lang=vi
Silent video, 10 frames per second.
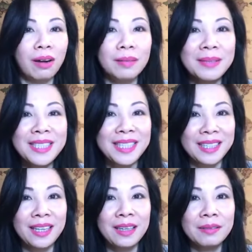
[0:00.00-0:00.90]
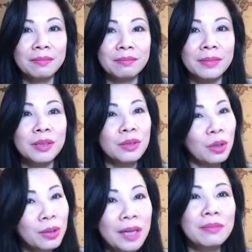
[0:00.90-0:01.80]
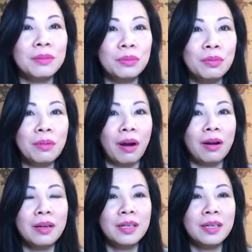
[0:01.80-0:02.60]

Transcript: mấy anh chị nhá mình cố gắng mình buông bỏ